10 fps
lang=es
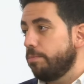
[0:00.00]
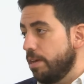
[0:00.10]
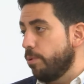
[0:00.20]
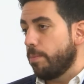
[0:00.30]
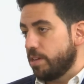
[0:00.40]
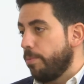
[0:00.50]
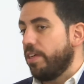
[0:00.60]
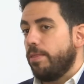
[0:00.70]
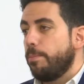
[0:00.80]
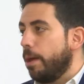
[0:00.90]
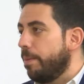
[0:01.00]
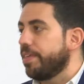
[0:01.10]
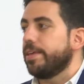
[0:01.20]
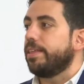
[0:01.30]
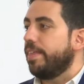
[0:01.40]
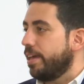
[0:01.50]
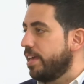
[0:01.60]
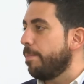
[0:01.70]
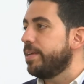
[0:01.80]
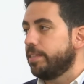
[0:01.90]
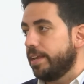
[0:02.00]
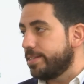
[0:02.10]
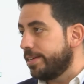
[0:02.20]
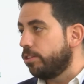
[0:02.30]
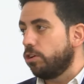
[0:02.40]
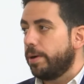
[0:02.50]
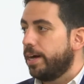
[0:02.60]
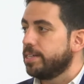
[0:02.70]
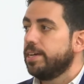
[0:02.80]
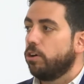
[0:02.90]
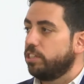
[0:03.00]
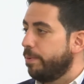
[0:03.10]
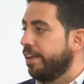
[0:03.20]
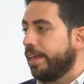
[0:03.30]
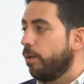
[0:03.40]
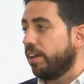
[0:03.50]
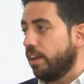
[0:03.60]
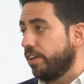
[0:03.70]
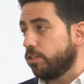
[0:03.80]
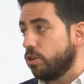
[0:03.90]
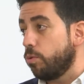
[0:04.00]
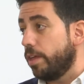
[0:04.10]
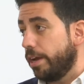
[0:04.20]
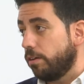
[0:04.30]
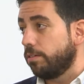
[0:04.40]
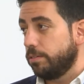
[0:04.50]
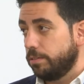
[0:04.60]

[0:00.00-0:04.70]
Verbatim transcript: Y bueno, pues empoderando un poco al paciente de que llame si tiene síntomas o si tiene cualquier efecto secundario.